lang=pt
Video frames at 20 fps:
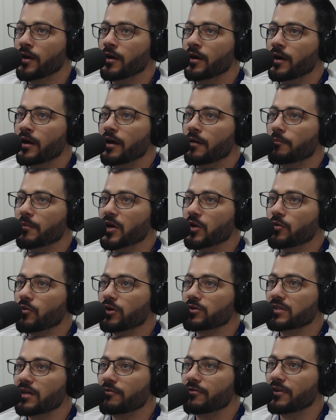eh,
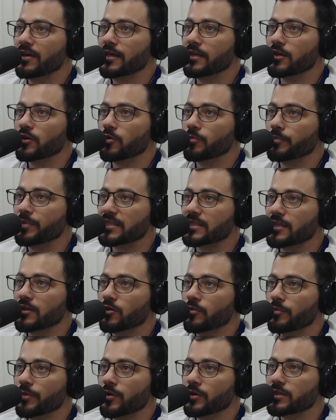Manuel de Avelina do PC
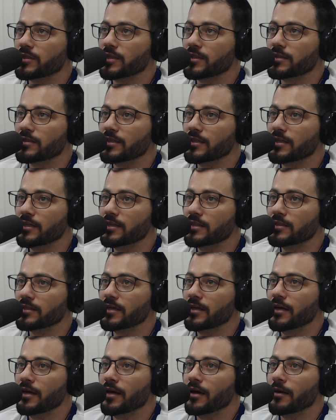do B
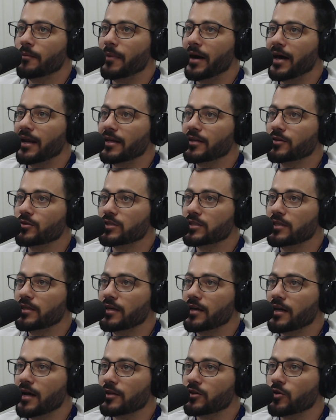815, Marli do
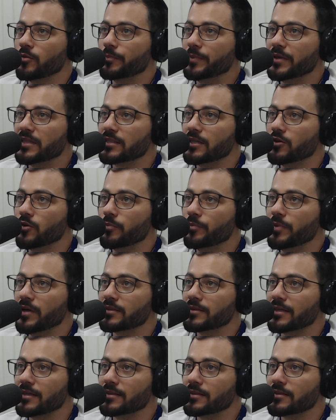Sindicato do PC do
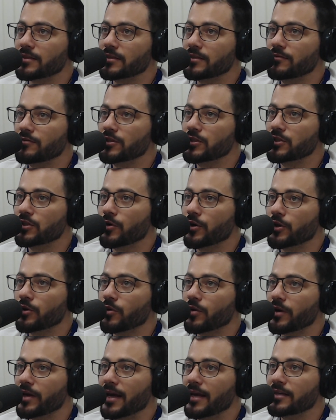B
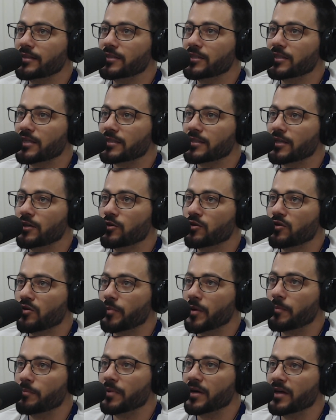728, Kelly de Gessílio do
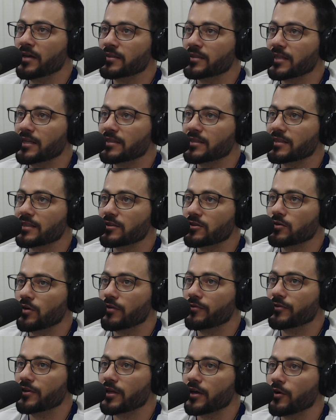PP
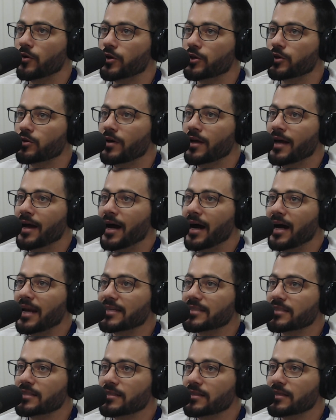698,
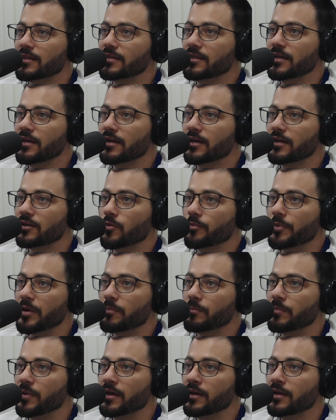Alessandra de Irã do
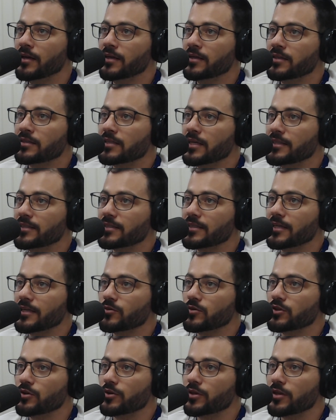PP
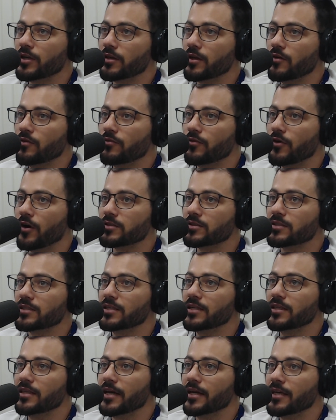681 votos
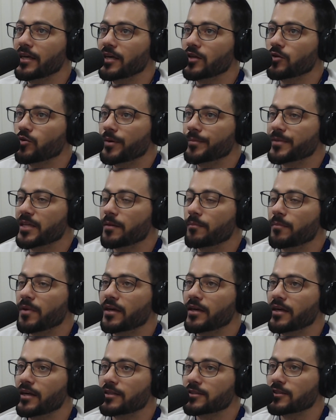e Neguinha do
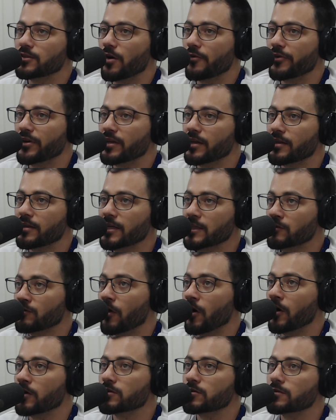MDB 593
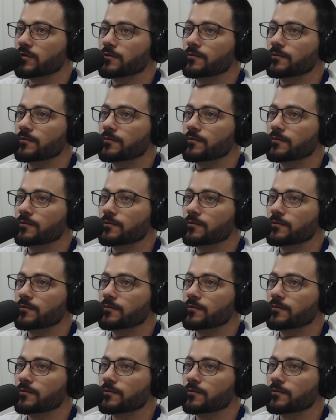votos.